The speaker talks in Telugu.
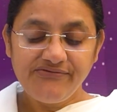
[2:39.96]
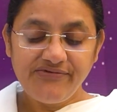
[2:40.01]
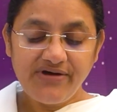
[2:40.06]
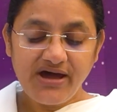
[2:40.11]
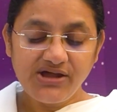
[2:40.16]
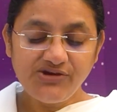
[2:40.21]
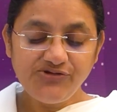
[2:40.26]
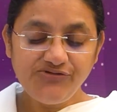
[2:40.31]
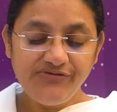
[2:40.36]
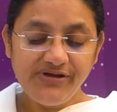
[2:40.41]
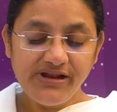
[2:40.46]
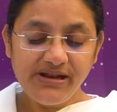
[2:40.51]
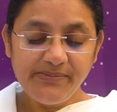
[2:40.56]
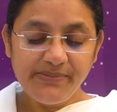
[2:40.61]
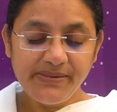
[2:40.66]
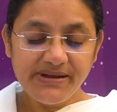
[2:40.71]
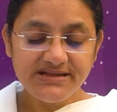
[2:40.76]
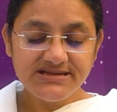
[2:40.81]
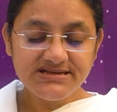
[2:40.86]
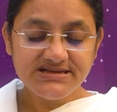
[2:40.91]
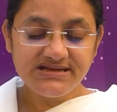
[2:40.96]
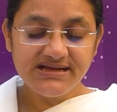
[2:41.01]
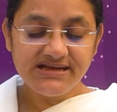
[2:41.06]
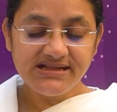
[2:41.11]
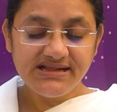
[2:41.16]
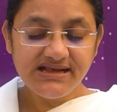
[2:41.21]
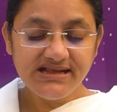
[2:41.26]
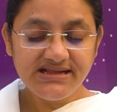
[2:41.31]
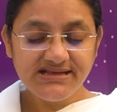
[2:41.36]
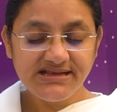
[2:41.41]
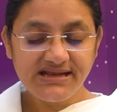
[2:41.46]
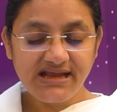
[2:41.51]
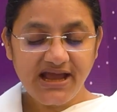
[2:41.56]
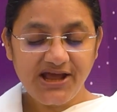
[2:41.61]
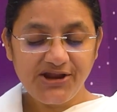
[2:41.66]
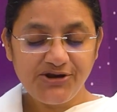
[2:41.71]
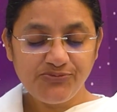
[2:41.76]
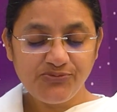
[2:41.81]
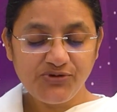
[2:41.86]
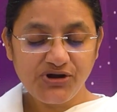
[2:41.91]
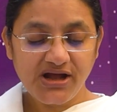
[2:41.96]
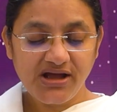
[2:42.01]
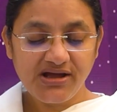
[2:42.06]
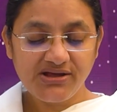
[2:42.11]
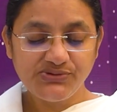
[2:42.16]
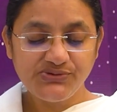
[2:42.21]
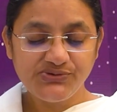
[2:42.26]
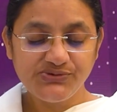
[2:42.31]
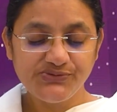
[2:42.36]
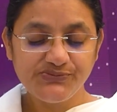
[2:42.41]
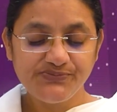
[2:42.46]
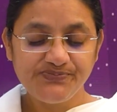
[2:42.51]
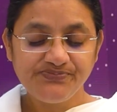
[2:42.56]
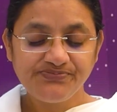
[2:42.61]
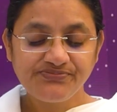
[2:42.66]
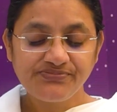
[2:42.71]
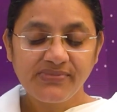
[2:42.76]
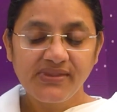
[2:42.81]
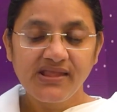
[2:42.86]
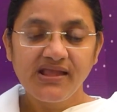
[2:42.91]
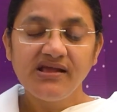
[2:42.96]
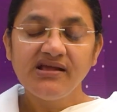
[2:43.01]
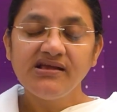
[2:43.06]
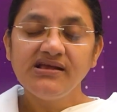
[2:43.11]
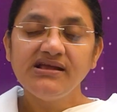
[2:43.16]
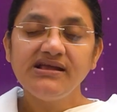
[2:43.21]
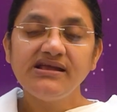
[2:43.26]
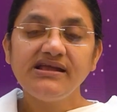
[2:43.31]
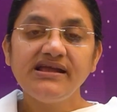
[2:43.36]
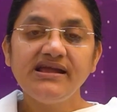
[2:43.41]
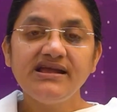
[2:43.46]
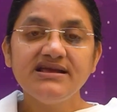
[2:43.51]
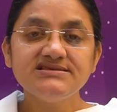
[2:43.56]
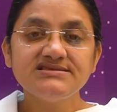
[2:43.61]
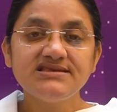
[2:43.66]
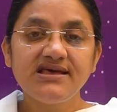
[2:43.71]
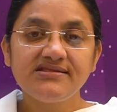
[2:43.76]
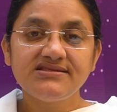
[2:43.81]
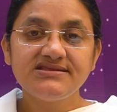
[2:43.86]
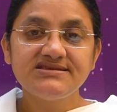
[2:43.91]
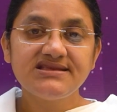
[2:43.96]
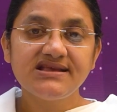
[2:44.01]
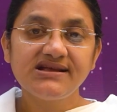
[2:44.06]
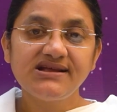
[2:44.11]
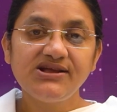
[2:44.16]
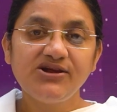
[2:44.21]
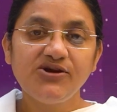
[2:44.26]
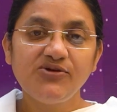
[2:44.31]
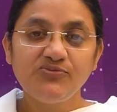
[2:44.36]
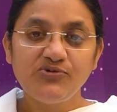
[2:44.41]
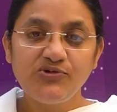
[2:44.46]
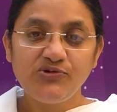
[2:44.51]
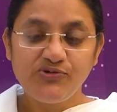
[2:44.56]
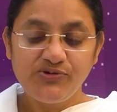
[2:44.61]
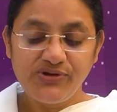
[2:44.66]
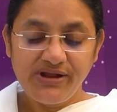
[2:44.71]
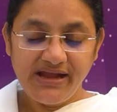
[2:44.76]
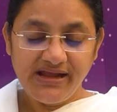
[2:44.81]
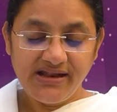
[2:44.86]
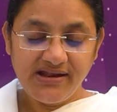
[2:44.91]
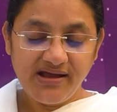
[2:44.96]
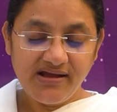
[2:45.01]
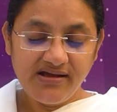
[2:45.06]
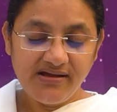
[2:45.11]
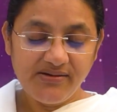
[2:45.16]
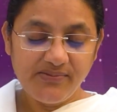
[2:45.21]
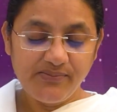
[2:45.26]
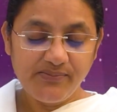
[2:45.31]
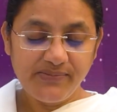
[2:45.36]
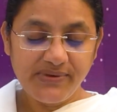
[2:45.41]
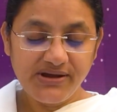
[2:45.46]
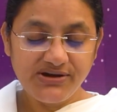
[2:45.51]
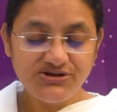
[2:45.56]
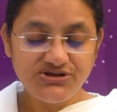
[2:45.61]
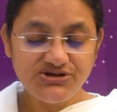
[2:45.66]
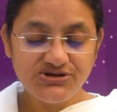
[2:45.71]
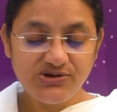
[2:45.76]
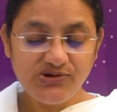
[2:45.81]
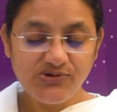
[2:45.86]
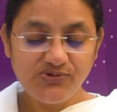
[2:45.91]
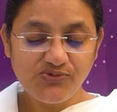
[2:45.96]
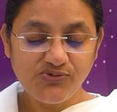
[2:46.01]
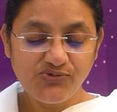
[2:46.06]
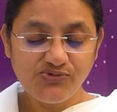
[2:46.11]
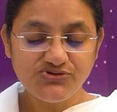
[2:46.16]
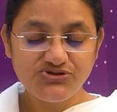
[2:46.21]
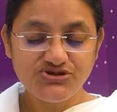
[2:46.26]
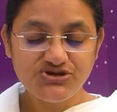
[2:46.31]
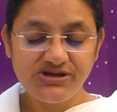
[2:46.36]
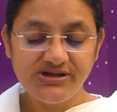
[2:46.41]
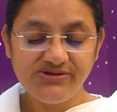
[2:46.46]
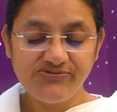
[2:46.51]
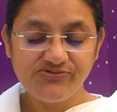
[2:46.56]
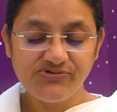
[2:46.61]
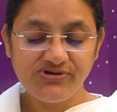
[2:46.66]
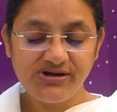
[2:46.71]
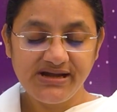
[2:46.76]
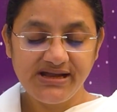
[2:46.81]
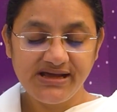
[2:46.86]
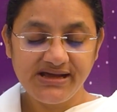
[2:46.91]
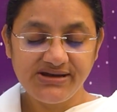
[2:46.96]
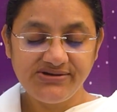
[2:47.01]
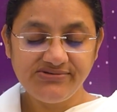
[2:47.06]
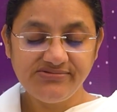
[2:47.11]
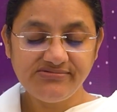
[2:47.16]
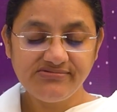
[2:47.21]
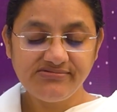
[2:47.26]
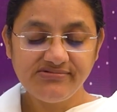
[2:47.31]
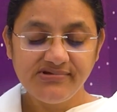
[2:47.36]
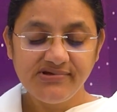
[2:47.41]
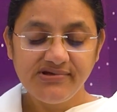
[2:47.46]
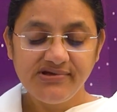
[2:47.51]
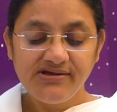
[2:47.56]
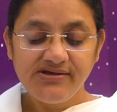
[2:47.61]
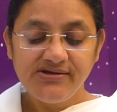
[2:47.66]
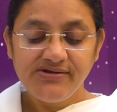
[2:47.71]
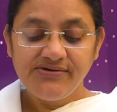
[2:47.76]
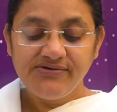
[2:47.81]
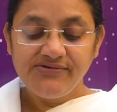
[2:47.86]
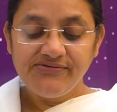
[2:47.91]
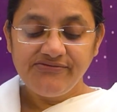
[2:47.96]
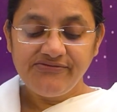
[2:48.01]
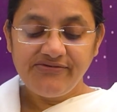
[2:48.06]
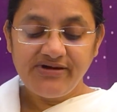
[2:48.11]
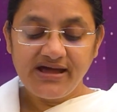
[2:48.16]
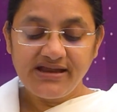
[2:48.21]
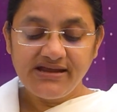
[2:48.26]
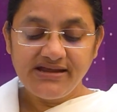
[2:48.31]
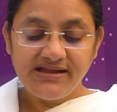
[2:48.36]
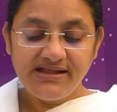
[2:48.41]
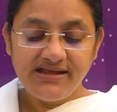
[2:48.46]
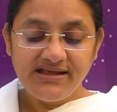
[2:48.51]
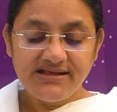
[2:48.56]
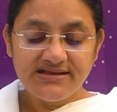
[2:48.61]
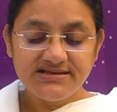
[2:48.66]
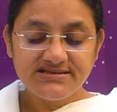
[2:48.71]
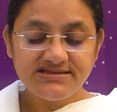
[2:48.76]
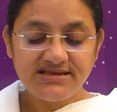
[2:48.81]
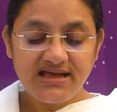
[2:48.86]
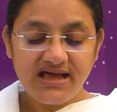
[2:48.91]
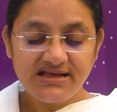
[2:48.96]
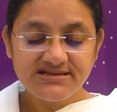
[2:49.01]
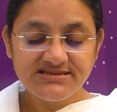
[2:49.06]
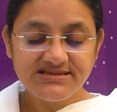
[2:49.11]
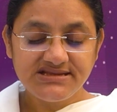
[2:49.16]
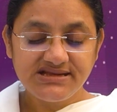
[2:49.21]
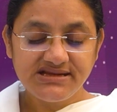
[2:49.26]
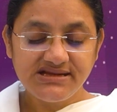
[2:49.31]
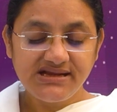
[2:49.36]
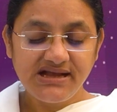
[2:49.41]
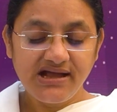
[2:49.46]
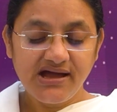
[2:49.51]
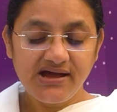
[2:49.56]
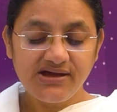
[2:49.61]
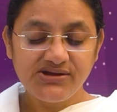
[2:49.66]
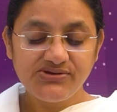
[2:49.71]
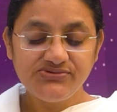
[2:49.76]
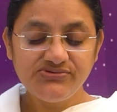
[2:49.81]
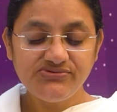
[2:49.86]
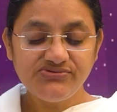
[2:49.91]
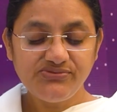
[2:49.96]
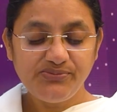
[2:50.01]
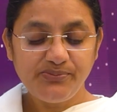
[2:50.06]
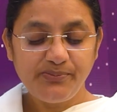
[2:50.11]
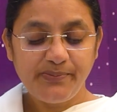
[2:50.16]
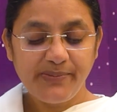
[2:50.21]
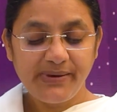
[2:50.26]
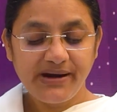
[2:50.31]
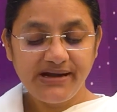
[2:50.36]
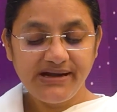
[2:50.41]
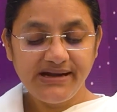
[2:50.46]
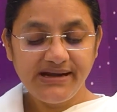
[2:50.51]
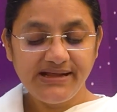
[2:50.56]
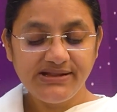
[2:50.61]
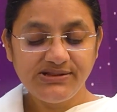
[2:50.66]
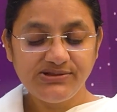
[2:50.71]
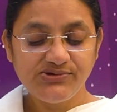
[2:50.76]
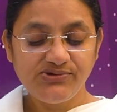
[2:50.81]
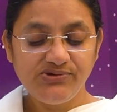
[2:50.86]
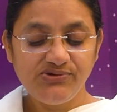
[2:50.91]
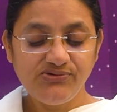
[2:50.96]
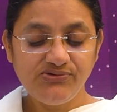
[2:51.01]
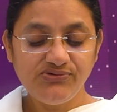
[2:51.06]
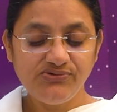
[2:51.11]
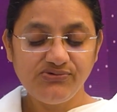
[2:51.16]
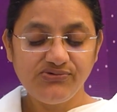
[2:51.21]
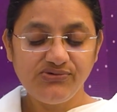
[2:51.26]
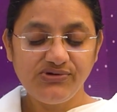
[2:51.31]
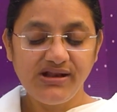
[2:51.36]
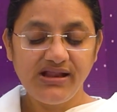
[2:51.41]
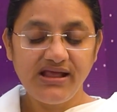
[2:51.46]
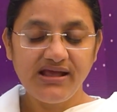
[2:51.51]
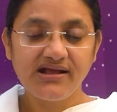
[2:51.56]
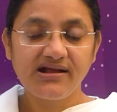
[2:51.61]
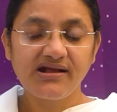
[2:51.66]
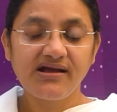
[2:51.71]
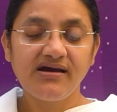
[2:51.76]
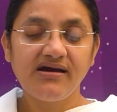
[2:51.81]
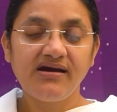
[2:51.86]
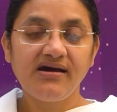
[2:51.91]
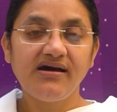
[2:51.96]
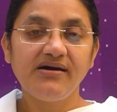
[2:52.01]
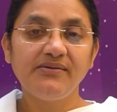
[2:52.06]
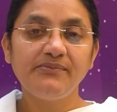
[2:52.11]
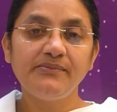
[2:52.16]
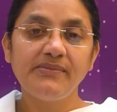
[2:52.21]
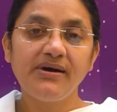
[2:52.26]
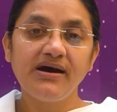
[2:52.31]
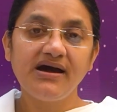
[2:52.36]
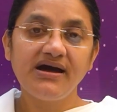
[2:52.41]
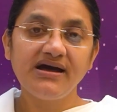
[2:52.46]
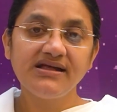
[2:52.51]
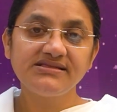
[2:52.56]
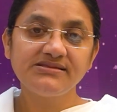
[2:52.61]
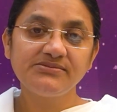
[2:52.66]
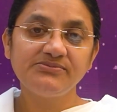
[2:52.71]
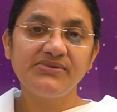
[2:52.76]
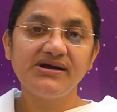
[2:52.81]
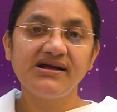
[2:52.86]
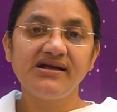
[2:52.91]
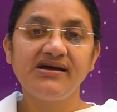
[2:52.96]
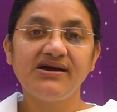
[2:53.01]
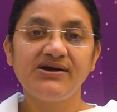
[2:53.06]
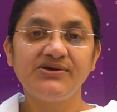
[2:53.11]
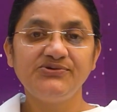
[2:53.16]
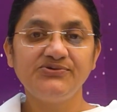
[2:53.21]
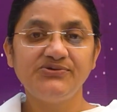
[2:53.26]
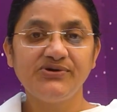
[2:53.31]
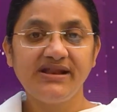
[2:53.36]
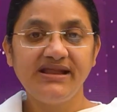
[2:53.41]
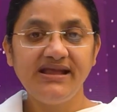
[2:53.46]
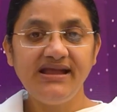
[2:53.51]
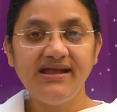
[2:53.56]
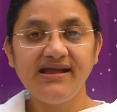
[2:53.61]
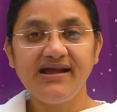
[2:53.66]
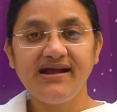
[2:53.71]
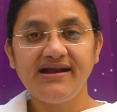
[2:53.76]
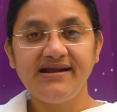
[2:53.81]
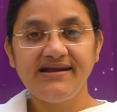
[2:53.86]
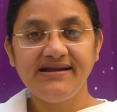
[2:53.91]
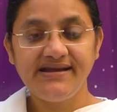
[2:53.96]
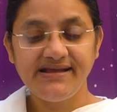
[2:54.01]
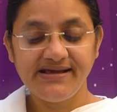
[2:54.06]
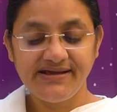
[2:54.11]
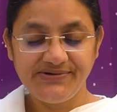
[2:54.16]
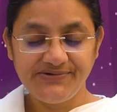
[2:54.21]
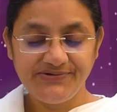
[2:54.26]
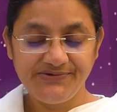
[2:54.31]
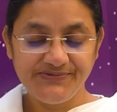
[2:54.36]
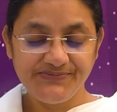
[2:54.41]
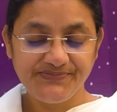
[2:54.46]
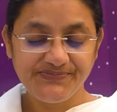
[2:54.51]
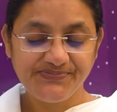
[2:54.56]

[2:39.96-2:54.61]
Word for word: వారు వినిపించేది జ్ఞానము కాదు ఏ సత్సంగంలోనైనా మనుషులు కూర్చుని ఉంటారు వారిని శాస్త్రి గారు పండితులు లేక మహాత్మ గారు అని అంటారు